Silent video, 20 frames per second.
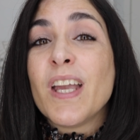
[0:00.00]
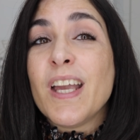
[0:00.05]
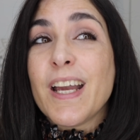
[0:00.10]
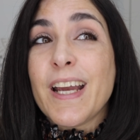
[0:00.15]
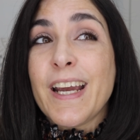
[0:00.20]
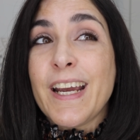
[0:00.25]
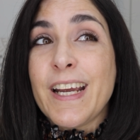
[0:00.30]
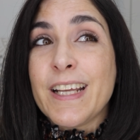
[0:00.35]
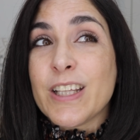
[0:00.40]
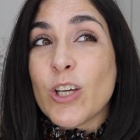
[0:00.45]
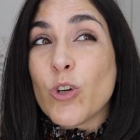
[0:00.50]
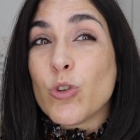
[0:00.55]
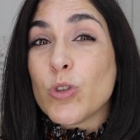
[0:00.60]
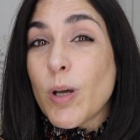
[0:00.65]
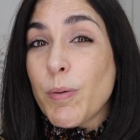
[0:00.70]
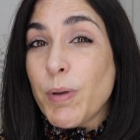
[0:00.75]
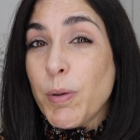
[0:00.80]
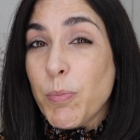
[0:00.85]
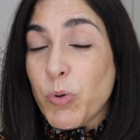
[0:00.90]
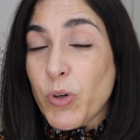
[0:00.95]
tengo
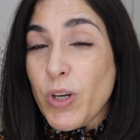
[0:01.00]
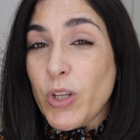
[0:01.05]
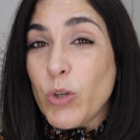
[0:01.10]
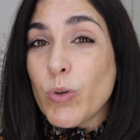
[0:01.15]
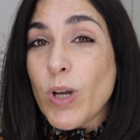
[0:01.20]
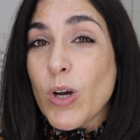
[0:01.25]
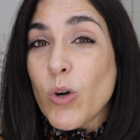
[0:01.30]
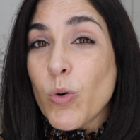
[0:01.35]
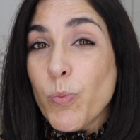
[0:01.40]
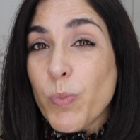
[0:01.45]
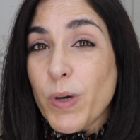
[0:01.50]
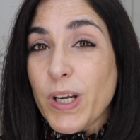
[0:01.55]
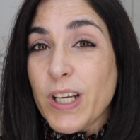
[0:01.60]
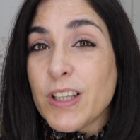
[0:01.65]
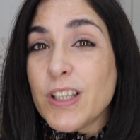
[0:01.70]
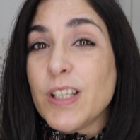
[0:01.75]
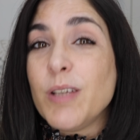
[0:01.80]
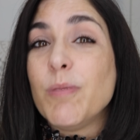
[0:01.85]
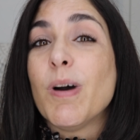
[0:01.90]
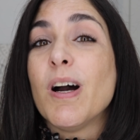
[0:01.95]
también por ahí una
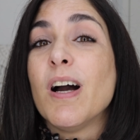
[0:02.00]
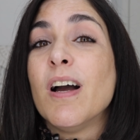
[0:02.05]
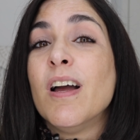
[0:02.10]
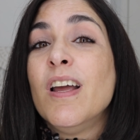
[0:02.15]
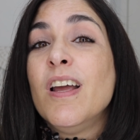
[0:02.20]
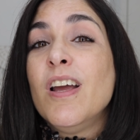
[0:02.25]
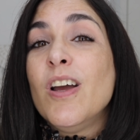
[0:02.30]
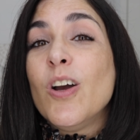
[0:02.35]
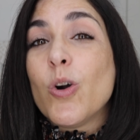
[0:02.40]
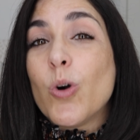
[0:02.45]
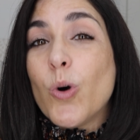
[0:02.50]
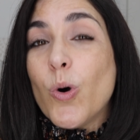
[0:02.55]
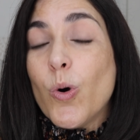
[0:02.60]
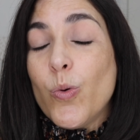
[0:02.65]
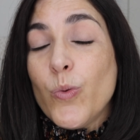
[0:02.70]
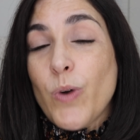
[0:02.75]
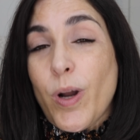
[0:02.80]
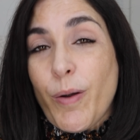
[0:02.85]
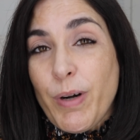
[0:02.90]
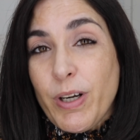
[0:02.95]
comparativa con
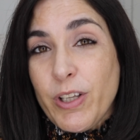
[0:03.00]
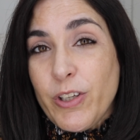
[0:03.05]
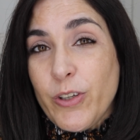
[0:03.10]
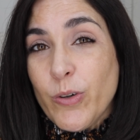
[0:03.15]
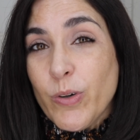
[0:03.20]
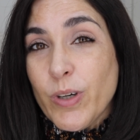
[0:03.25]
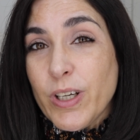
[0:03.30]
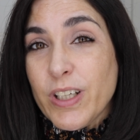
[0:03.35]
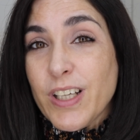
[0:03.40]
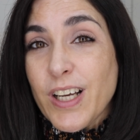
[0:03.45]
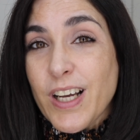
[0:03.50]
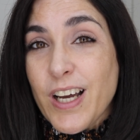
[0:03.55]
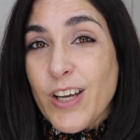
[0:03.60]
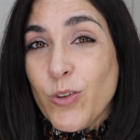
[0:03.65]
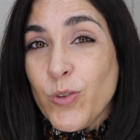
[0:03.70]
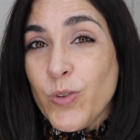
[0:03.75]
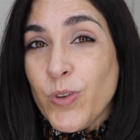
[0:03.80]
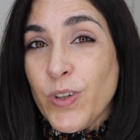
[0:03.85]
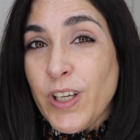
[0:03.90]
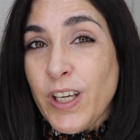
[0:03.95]
una versión que
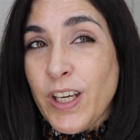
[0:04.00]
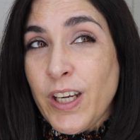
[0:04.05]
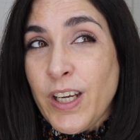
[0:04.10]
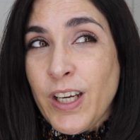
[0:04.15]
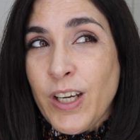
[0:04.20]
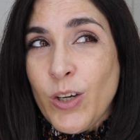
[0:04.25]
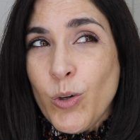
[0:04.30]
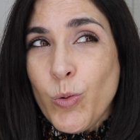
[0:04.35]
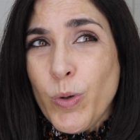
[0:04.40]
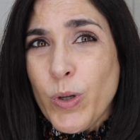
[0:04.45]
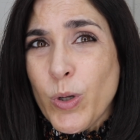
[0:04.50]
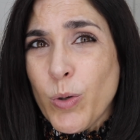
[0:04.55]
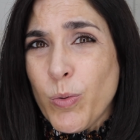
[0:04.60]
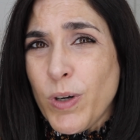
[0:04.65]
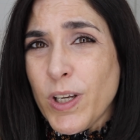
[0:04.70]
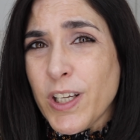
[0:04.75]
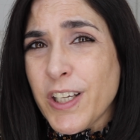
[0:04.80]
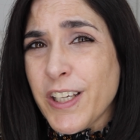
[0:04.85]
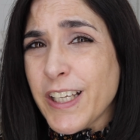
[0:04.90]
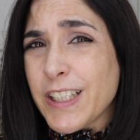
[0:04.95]
sacaron de
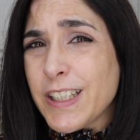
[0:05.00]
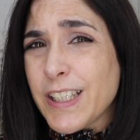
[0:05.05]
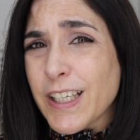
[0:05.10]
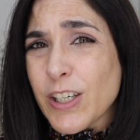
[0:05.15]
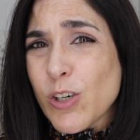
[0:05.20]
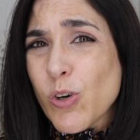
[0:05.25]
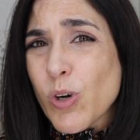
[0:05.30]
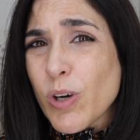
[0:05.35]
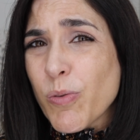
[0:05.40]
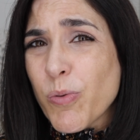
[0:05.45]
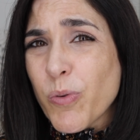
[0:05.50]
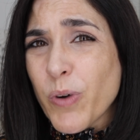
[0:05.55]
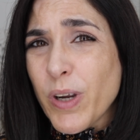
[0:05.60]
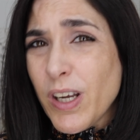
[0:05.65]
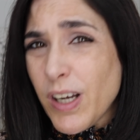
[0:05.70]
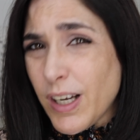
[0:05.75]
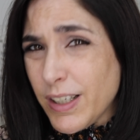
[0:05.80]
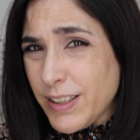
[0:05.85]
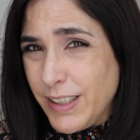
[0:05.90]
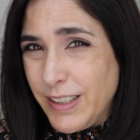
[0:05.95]
W7, creo que fue,
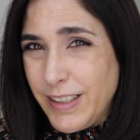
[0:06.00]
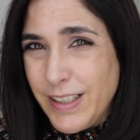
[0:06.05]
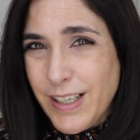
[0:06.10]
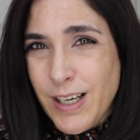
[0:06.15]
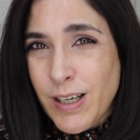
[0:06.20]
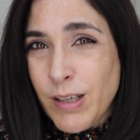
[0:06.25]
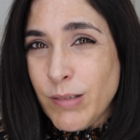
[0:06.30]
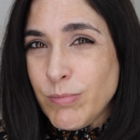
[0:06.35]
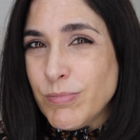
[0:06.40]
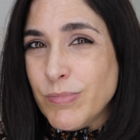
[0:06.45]
hace ya,